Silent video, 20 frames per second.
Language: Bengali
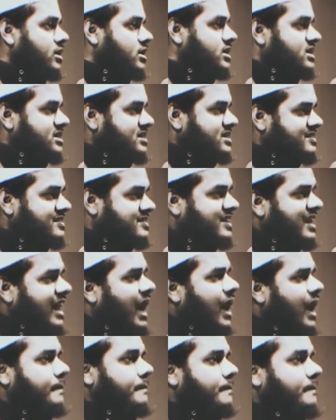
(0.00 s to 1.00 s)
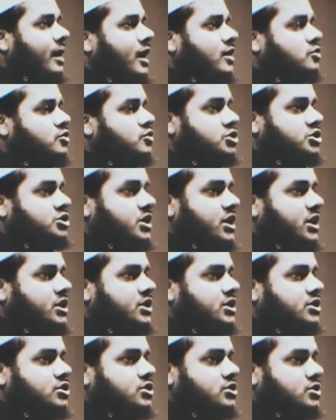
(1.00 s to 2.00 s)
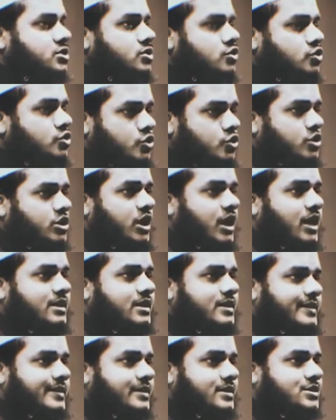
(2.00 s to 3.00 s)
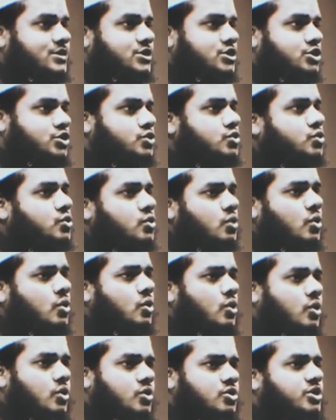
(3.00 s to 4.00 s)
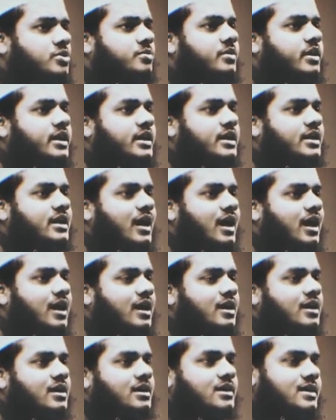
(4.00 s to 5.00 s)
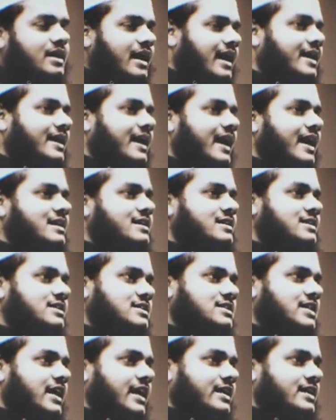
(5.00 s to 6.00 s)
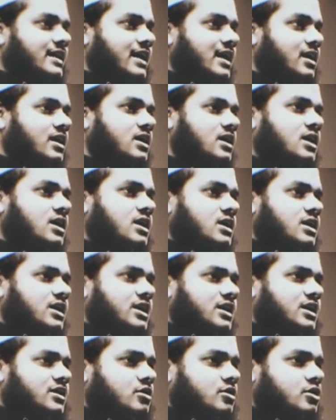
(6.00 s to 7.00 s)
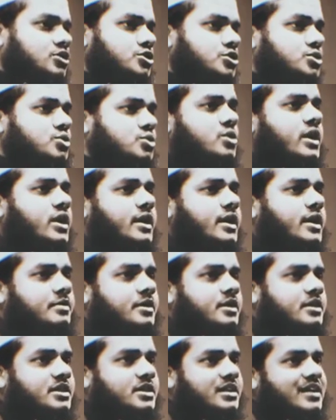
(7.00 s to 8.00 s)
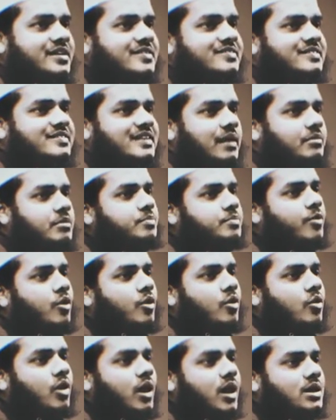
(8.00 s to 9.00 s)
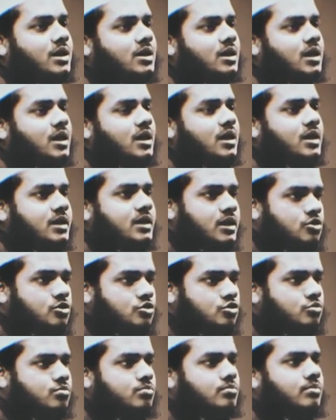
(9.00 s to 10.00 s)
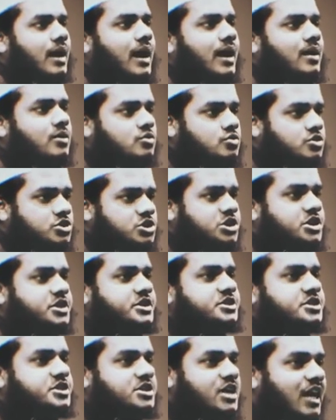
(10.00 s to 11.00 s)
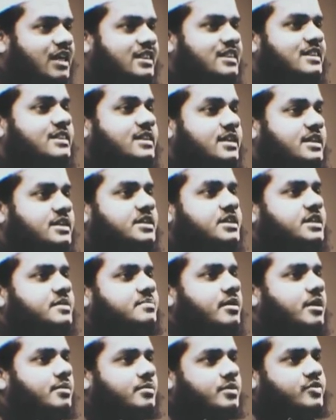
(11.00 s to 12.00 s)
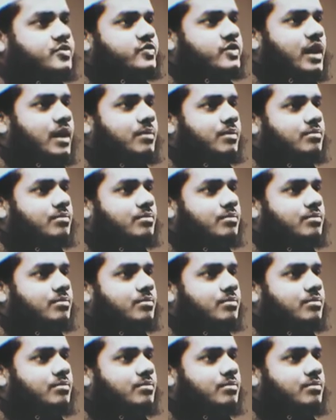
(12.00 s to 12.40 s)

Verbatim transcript: ইসলাম মানুষকে দুনিয়াতে সুখ দিবে কিনা এর গ্যারেন্টি দেয় না কেননা সুখের ভিত্তি ইসলামে পরকাল কিন্তু মানসিক শান্তি দিতে পারবে ইসলাম